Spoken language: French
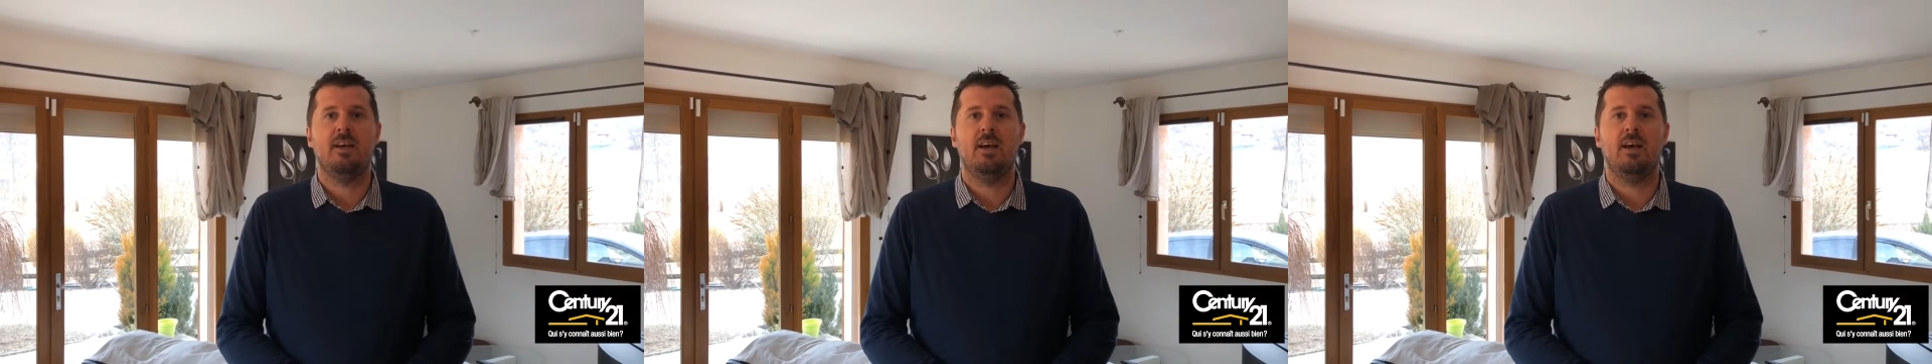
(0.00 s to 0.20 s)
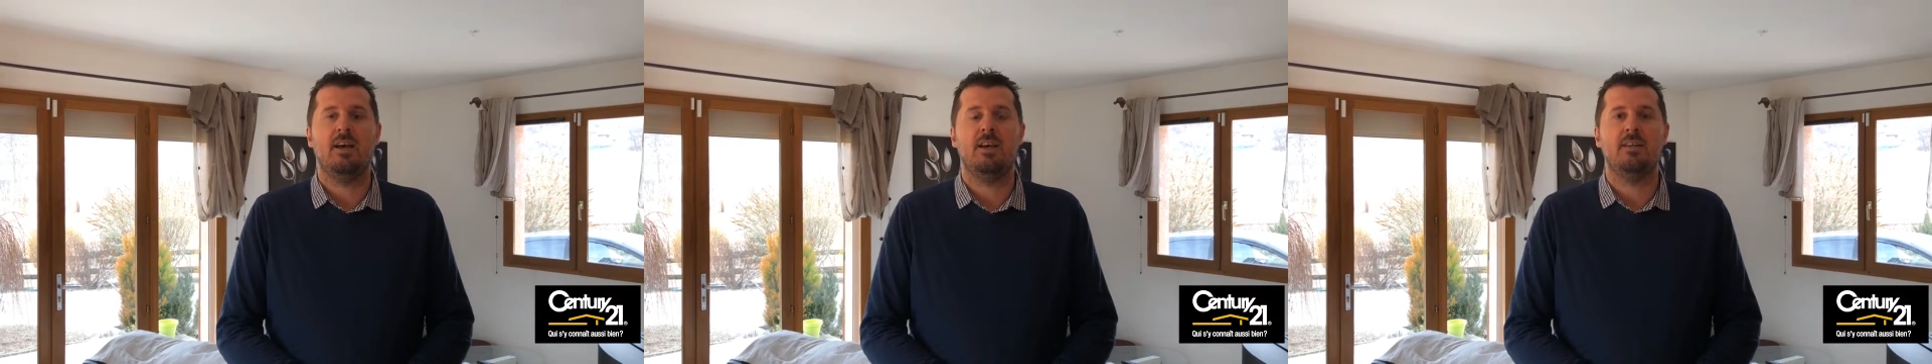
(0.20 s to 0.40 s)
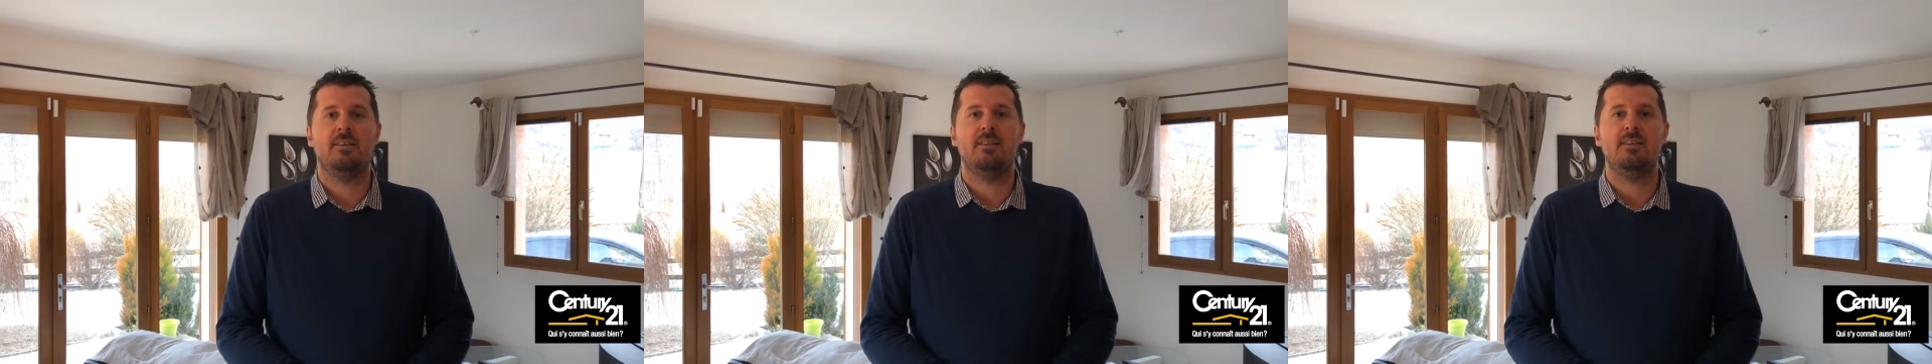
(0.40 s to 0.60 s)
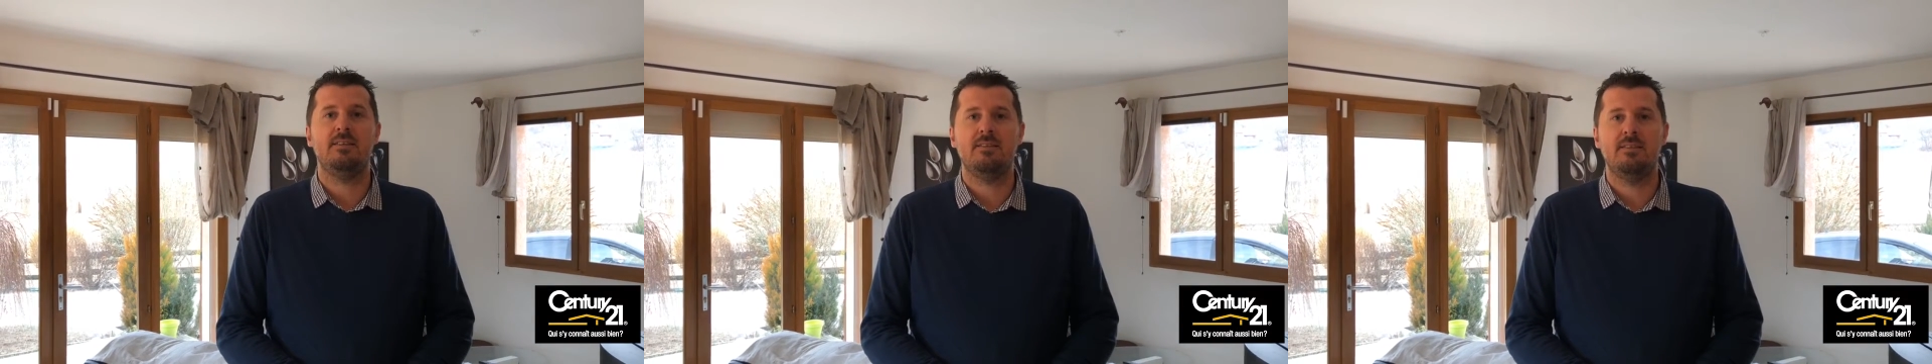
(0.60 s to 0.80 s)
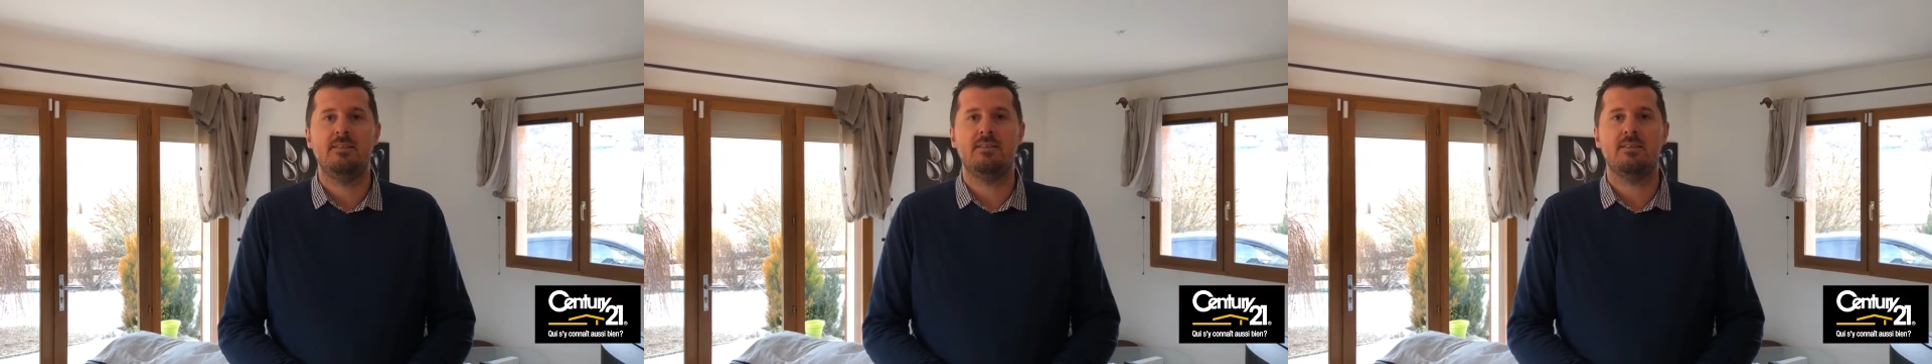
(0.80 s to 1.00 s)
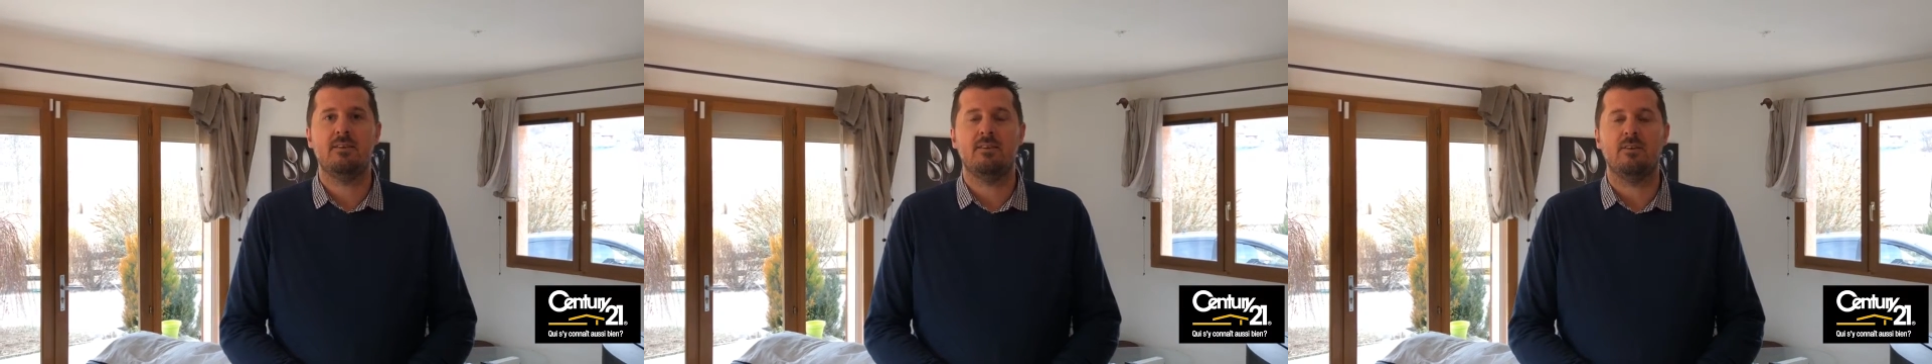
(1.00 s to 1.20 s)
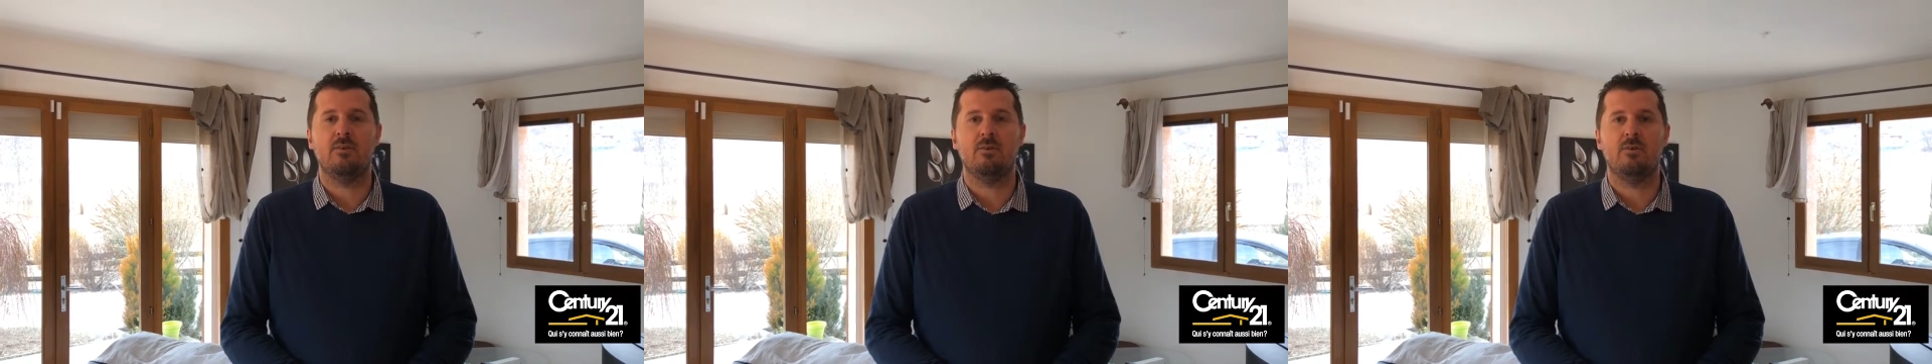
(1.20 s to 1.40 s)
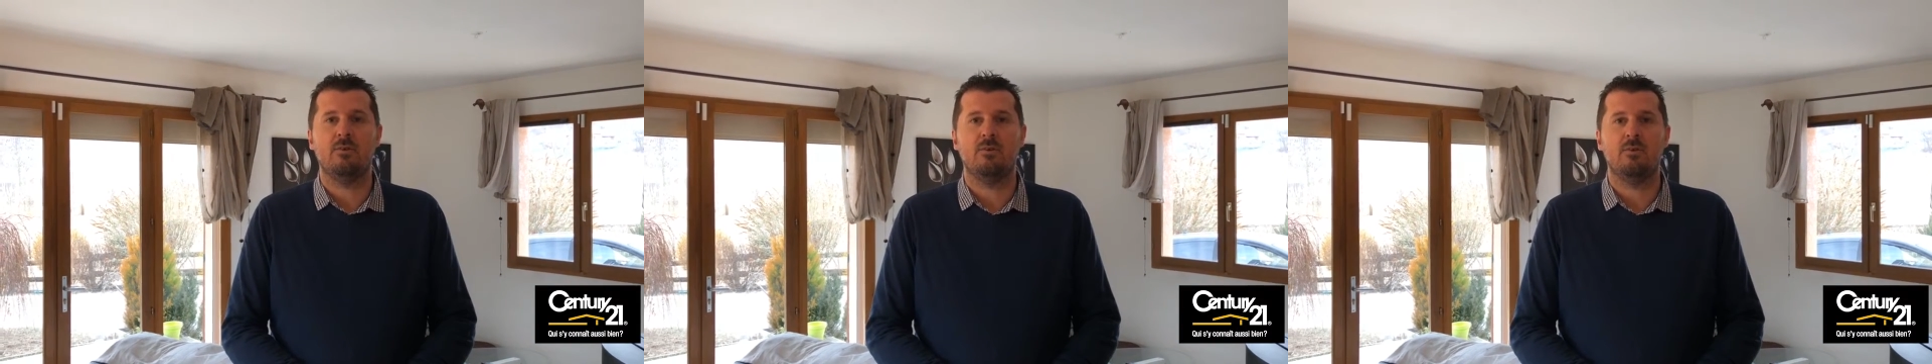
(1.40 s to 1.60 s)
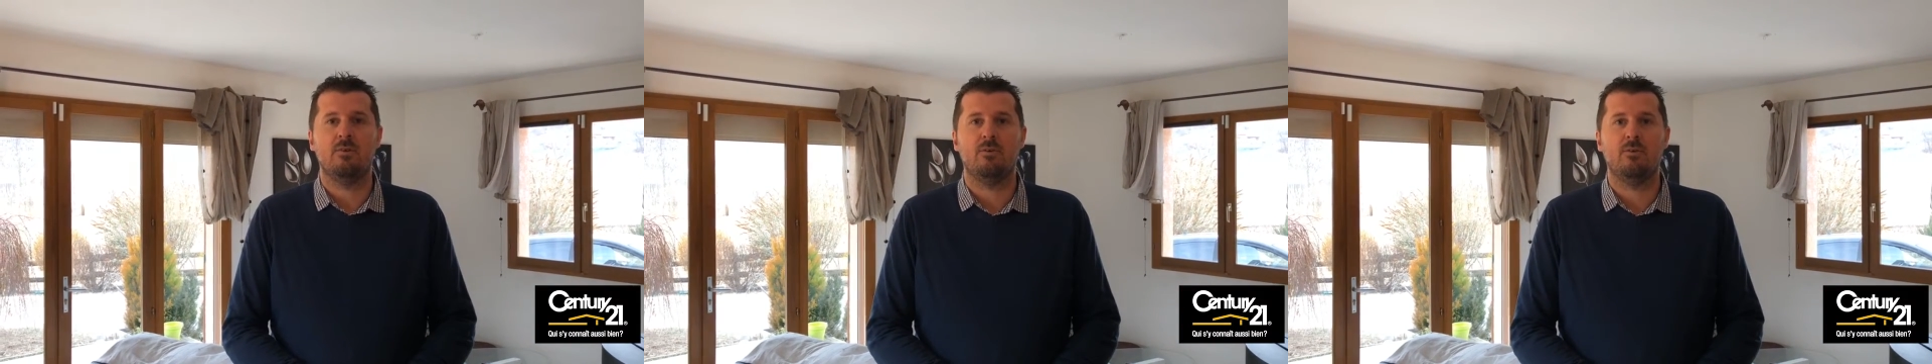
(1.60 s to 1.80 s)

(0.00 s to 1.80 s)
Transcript: un T6 euh,